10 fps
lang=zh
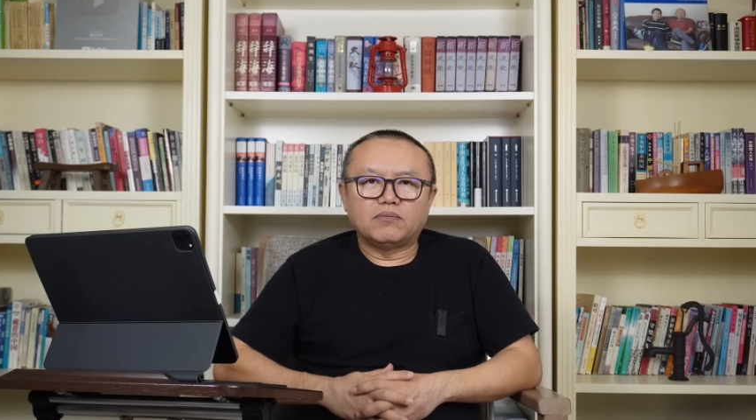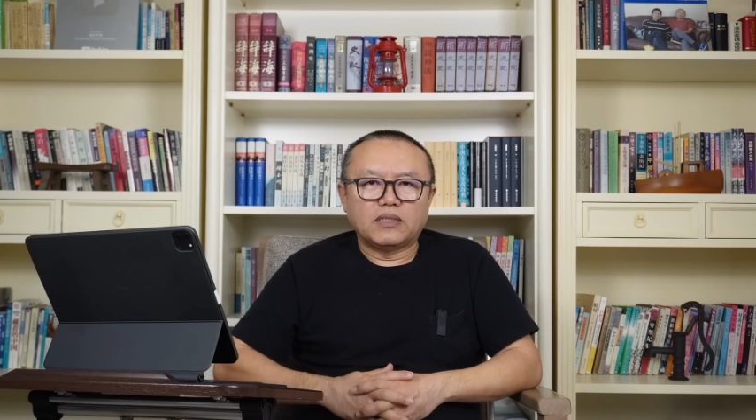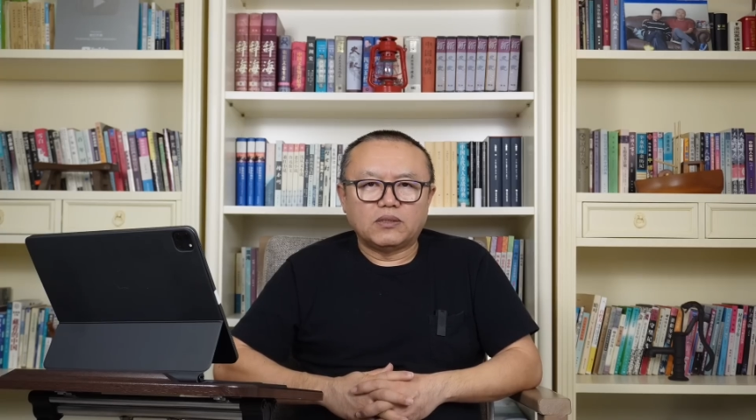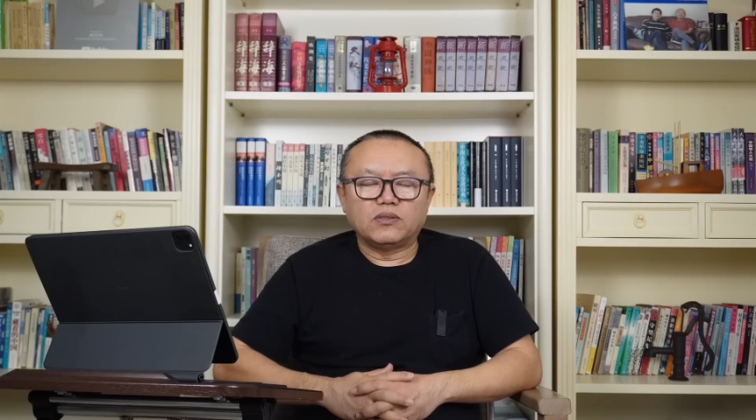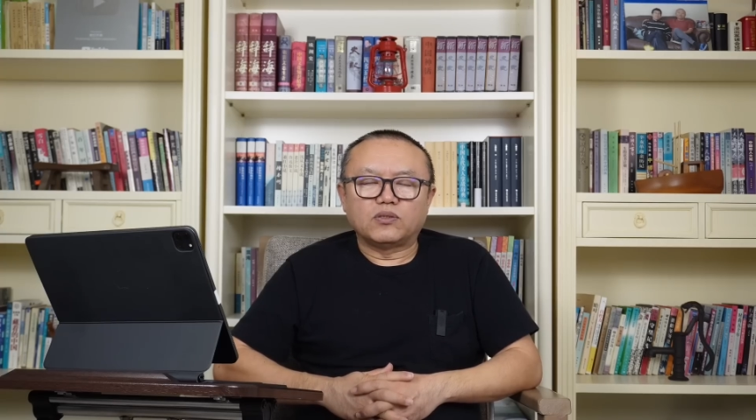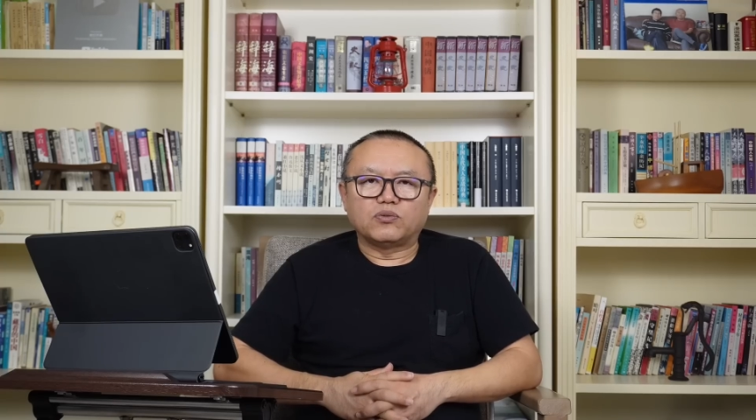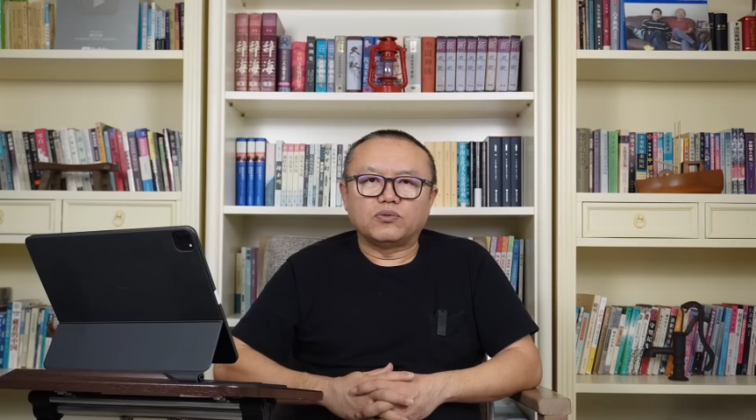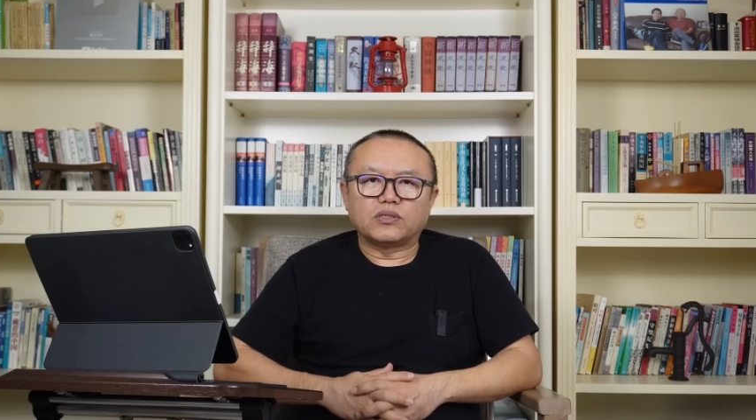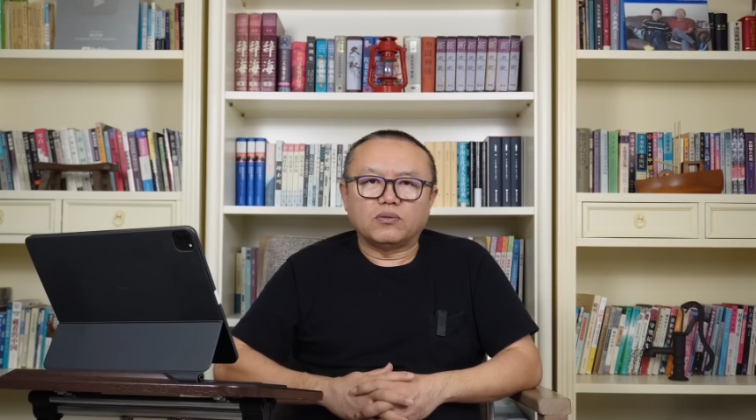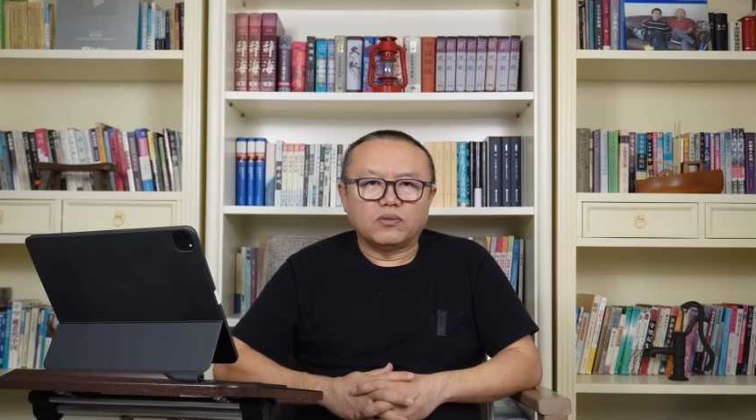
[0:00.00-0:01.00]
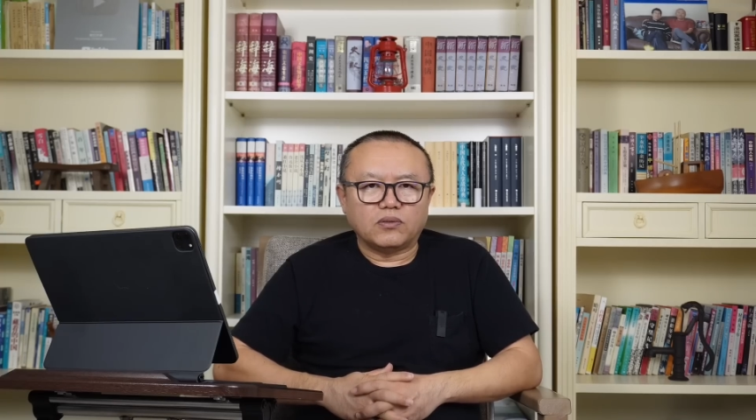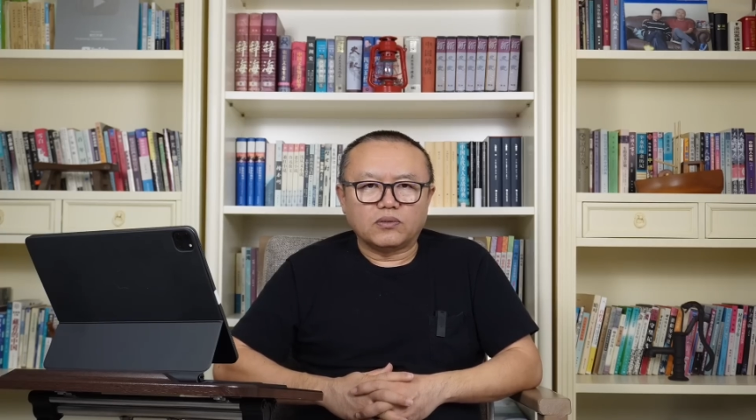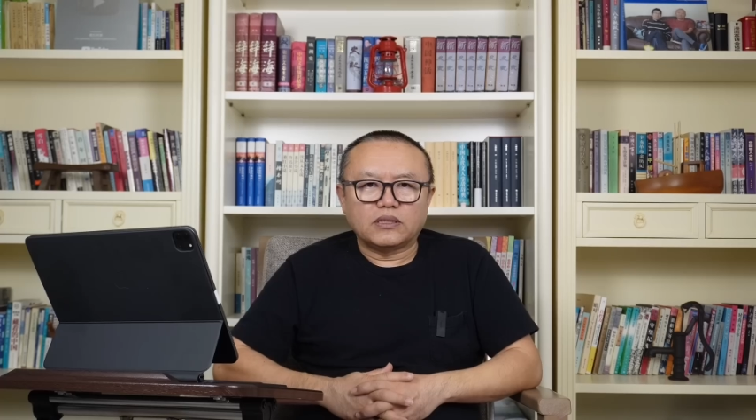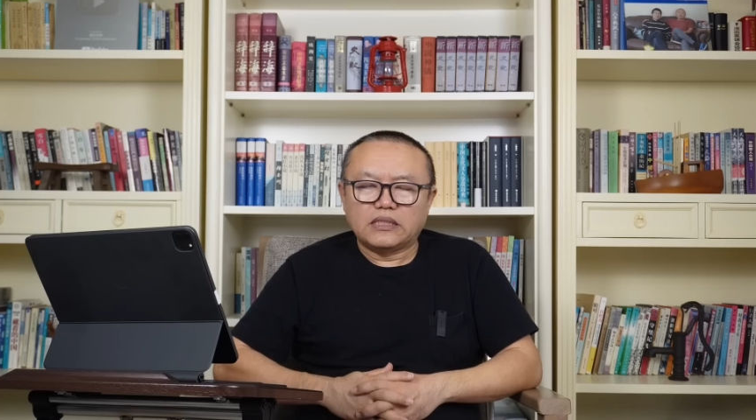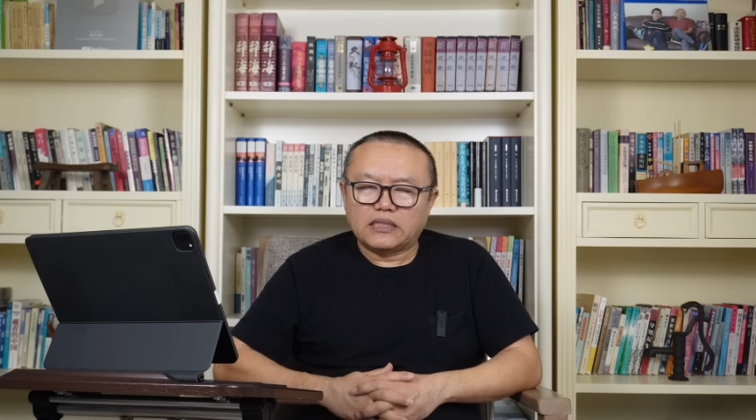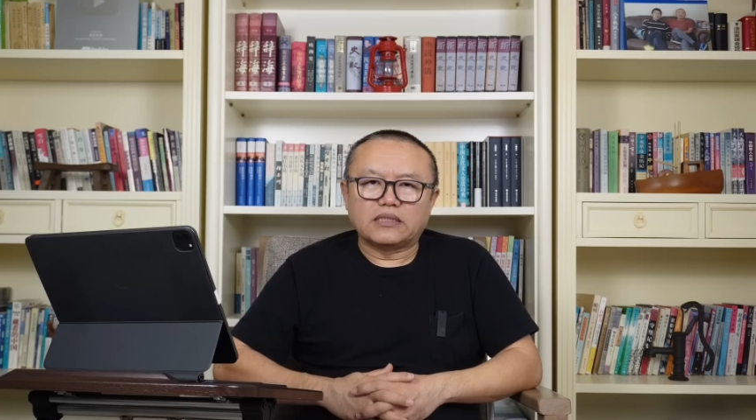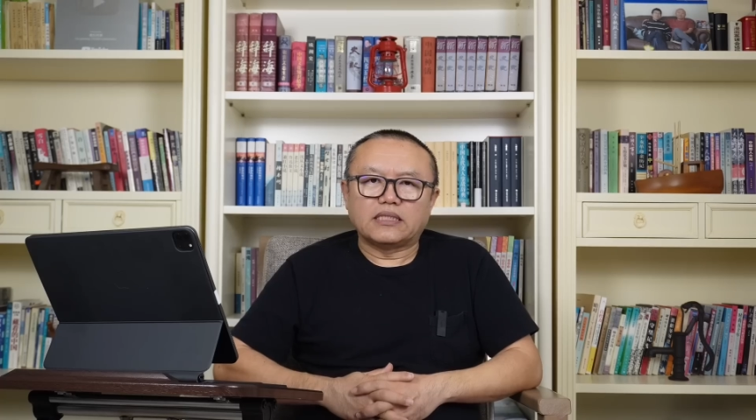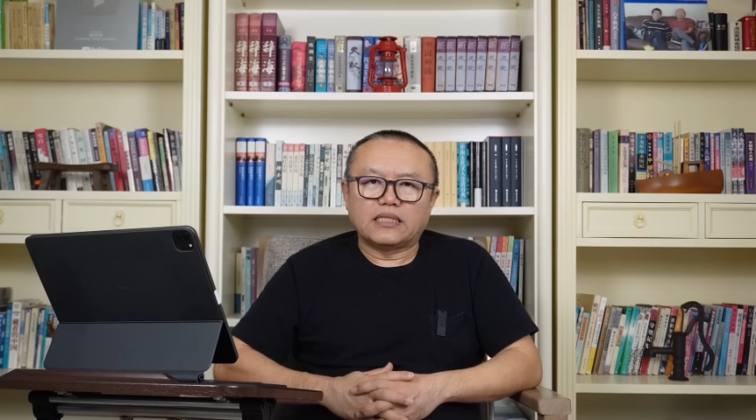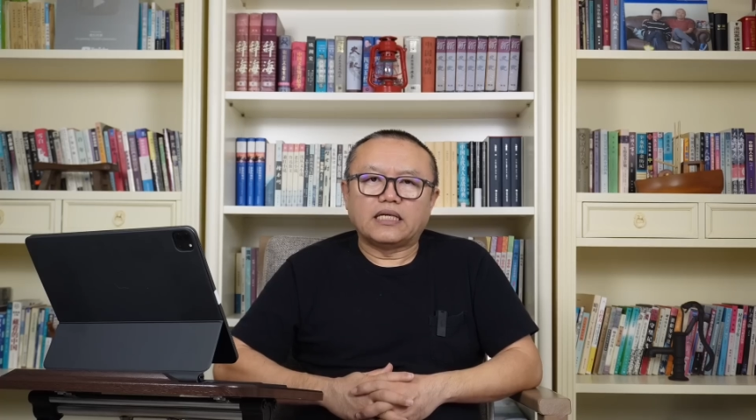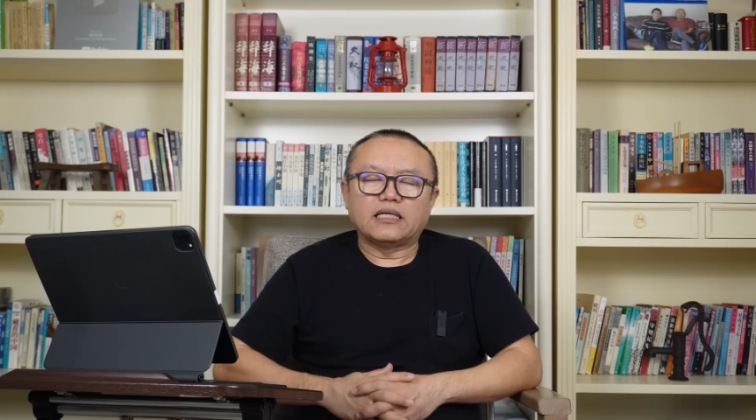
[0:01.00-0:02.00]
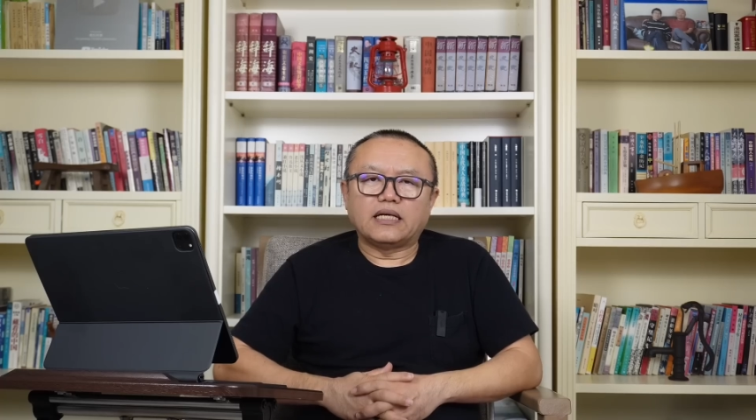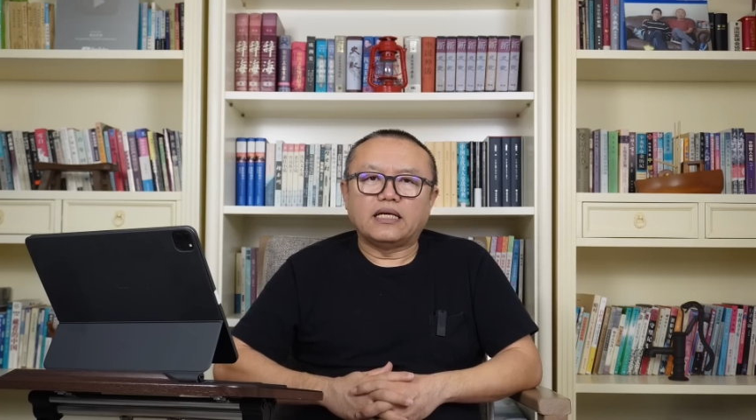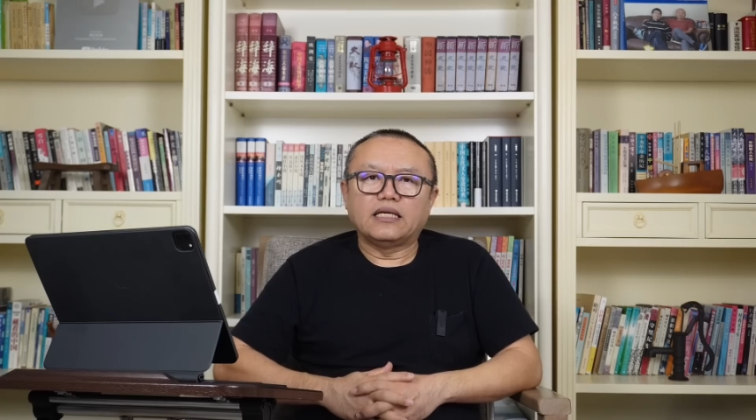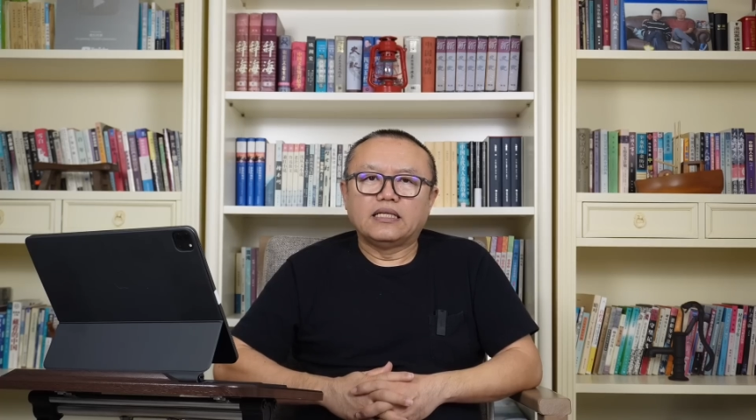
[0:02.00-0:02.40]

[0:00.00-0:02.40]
美国人要出手，一定是在南海，